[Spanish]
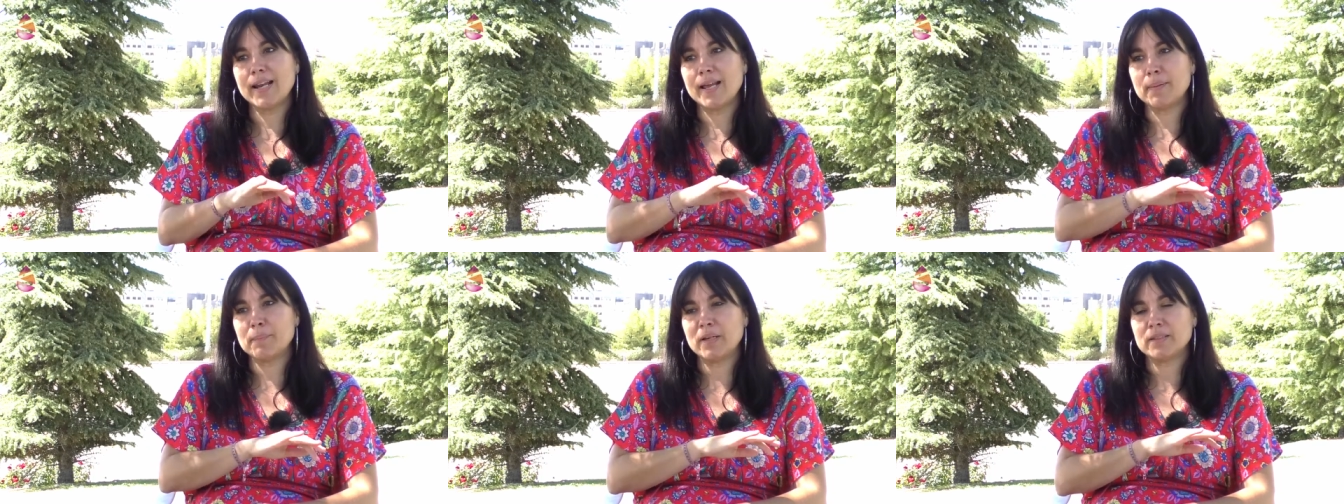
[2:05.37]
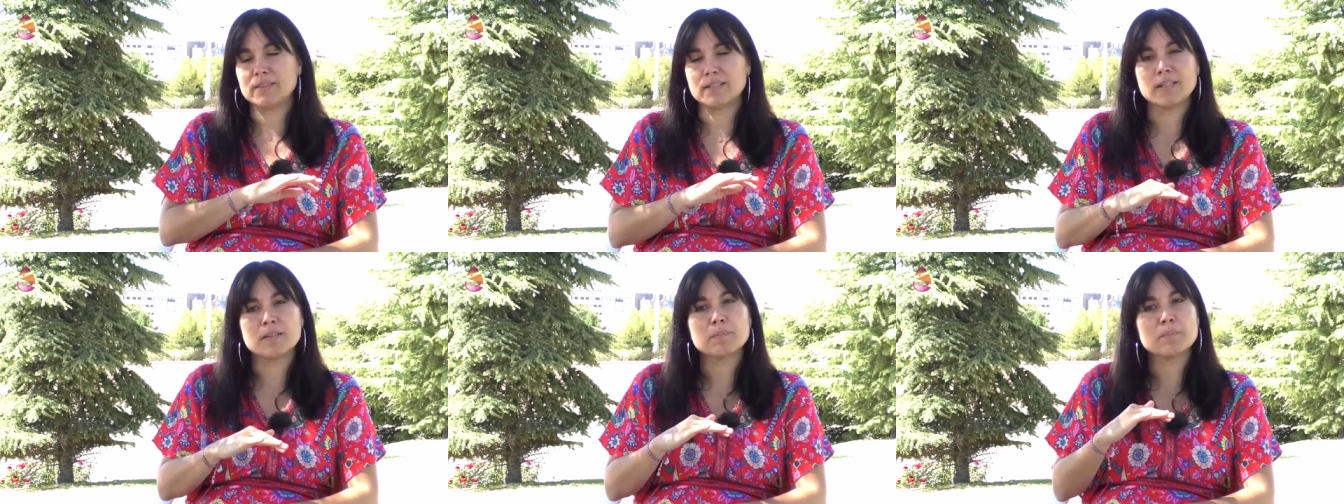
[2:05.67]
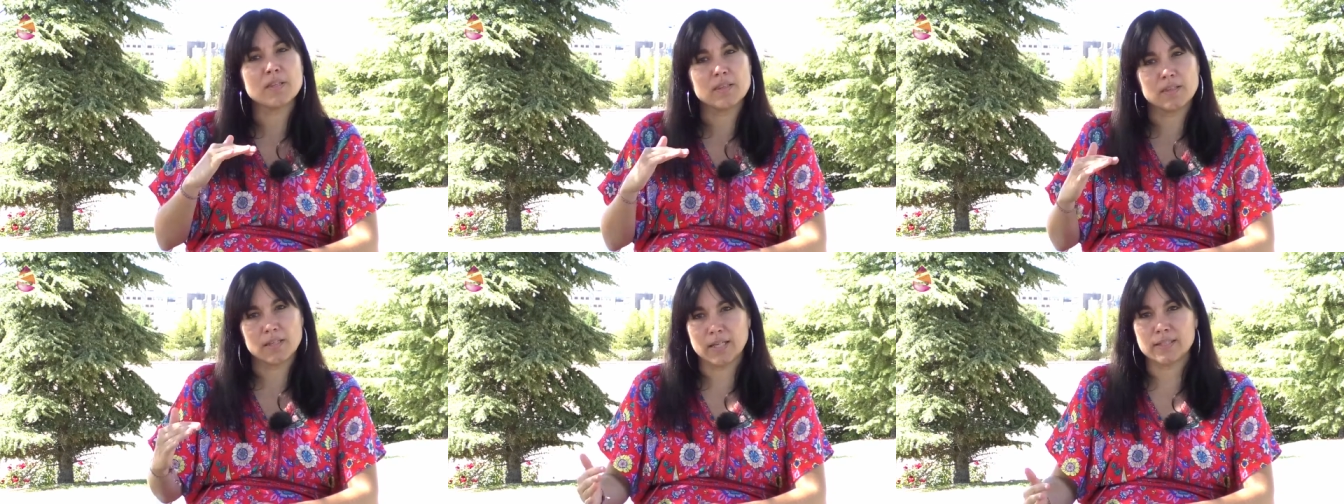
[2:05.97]
la matriz
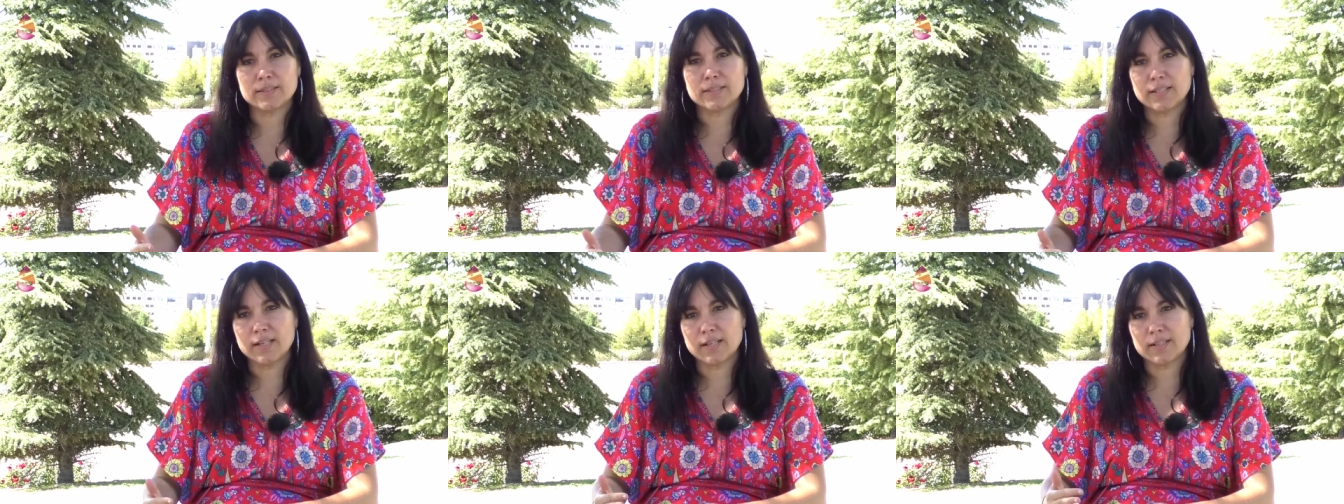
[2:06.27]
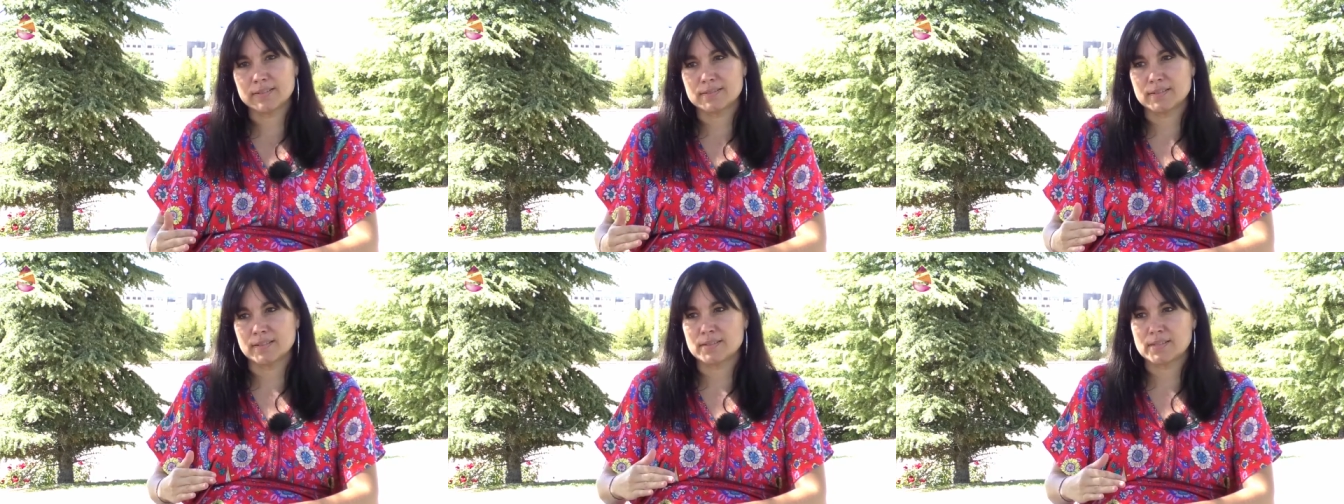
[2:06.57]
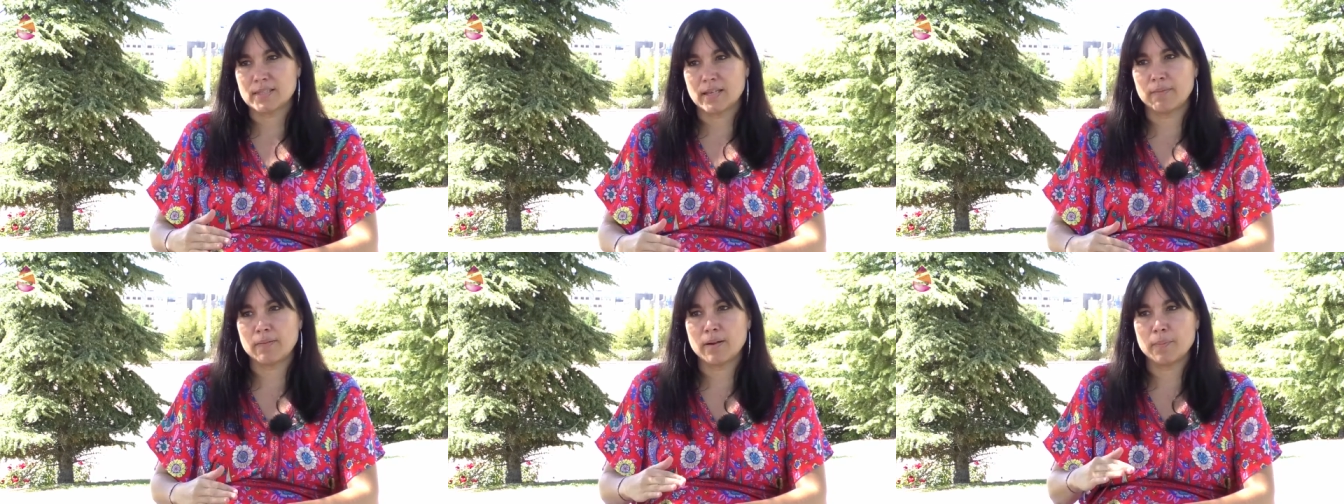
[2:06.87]
mediática que se
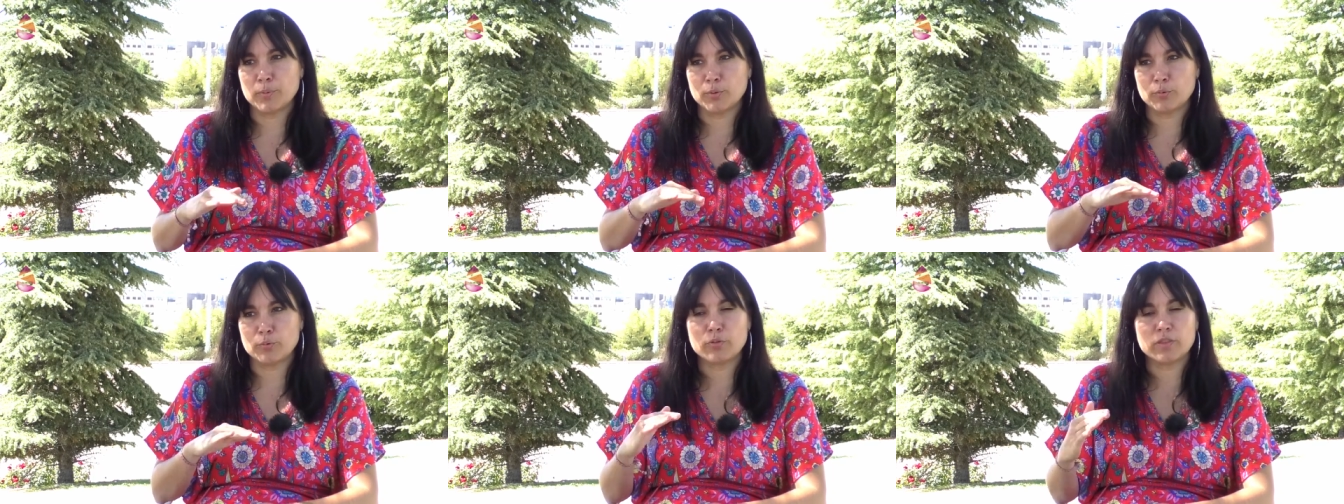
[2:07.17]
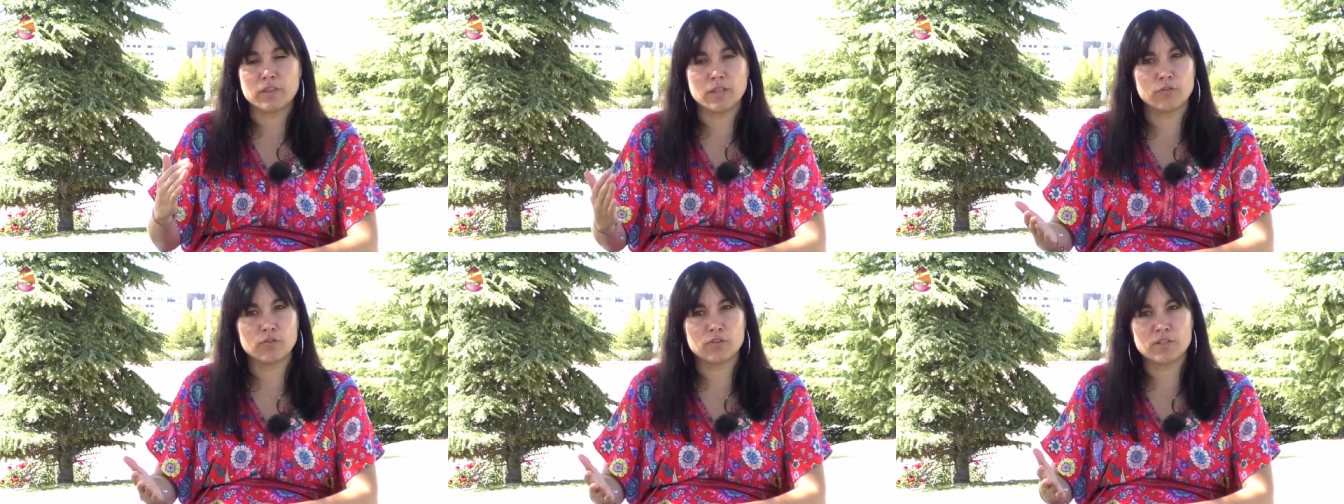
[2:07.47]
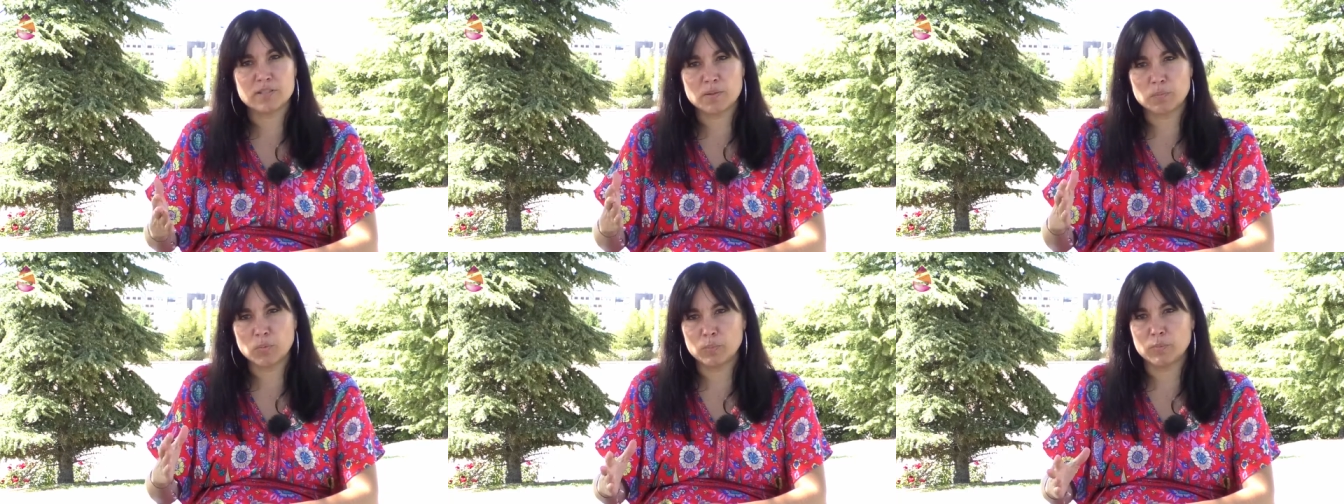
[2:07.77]
estaba produciendo
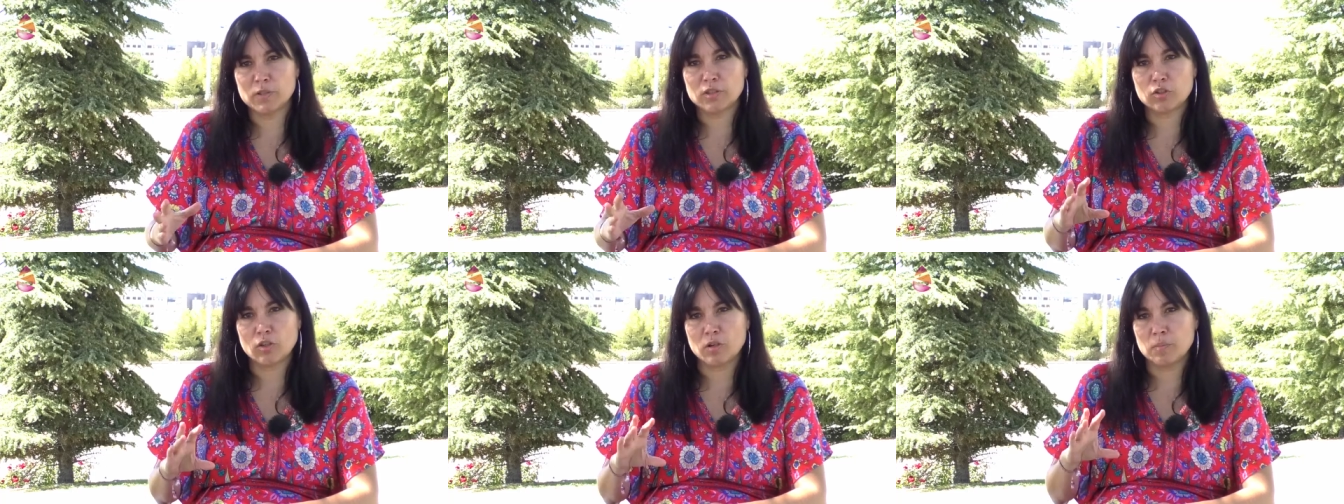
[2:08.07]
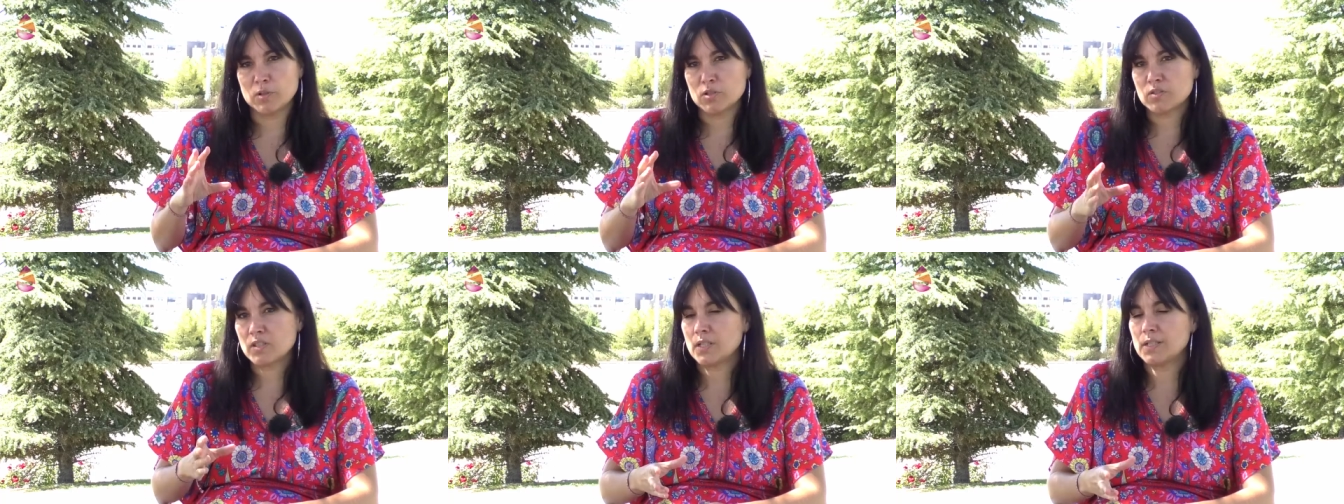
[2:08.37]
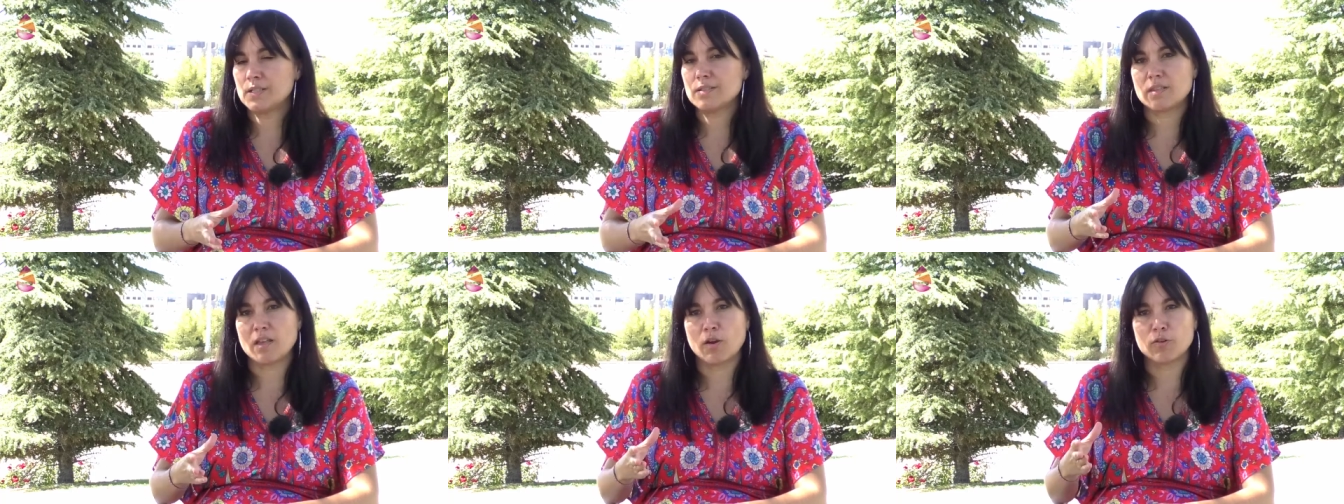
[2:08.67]
en ese momento, al menos
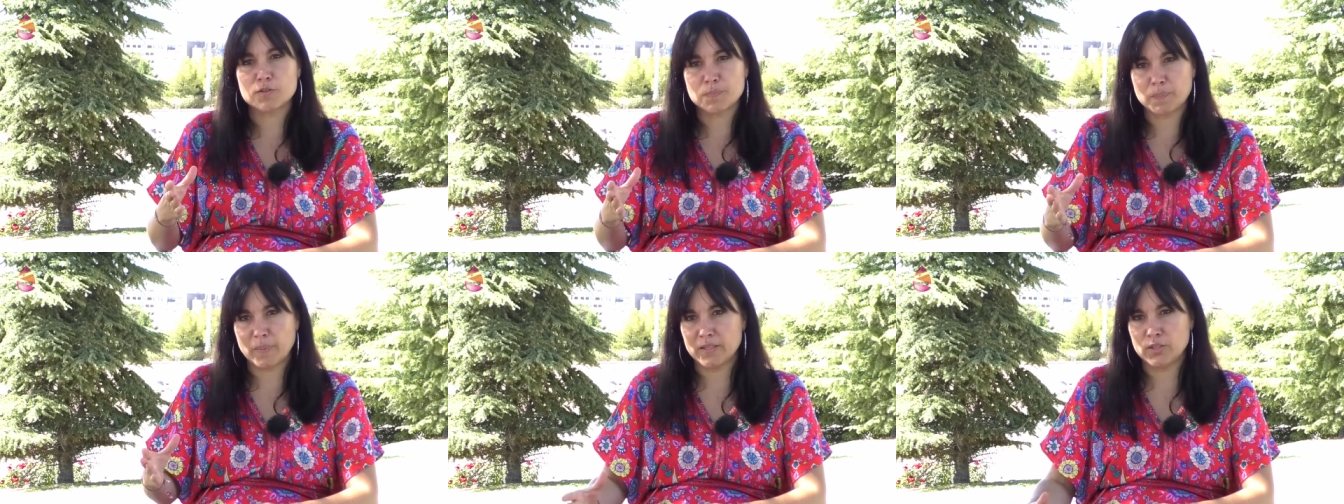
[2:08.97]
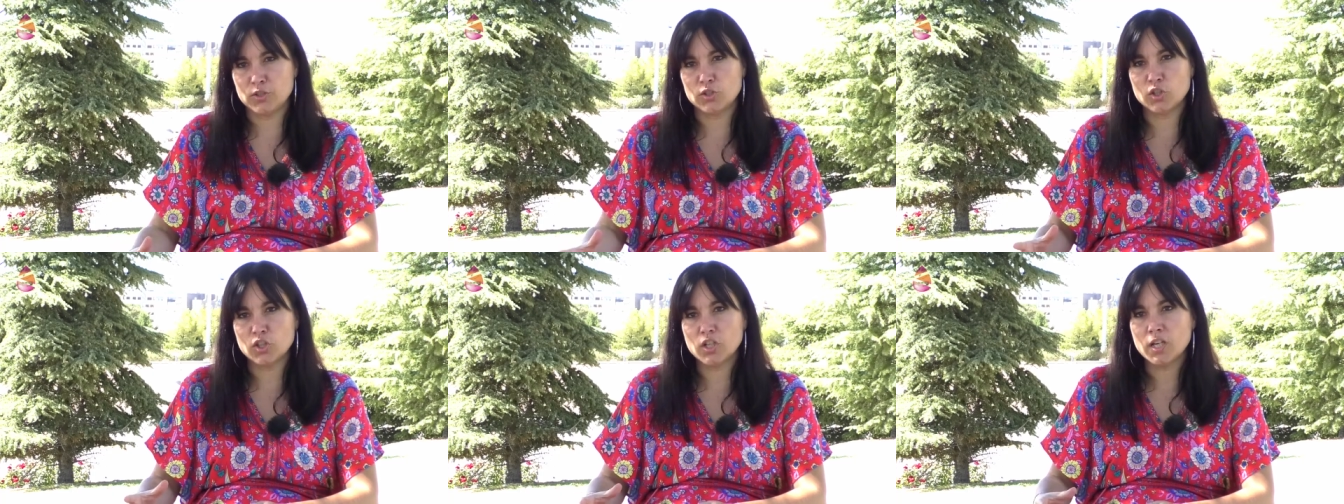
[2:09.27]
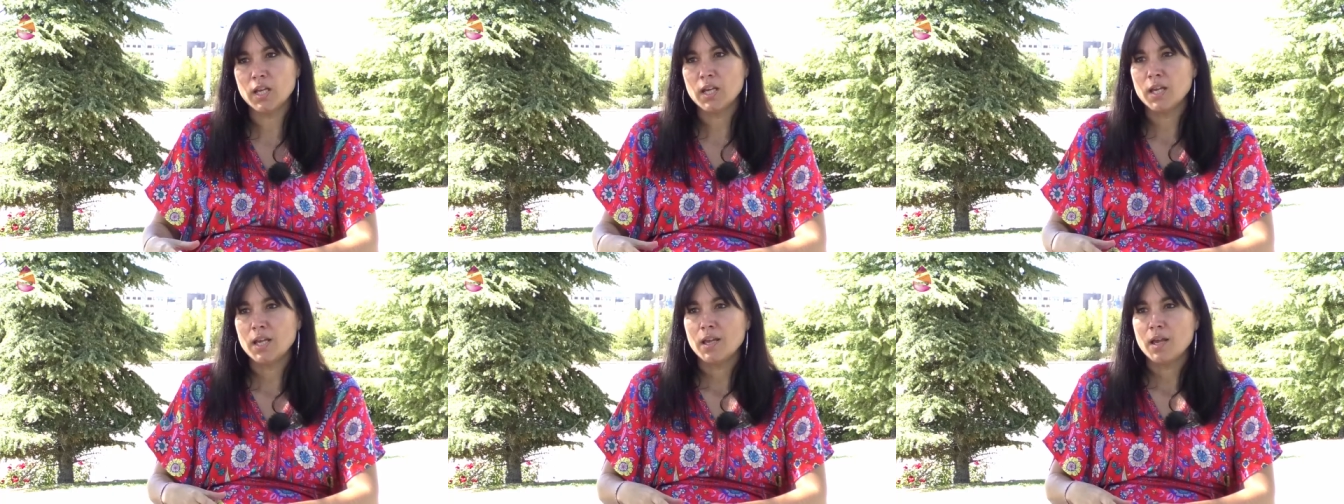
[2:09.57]
en el Estado español,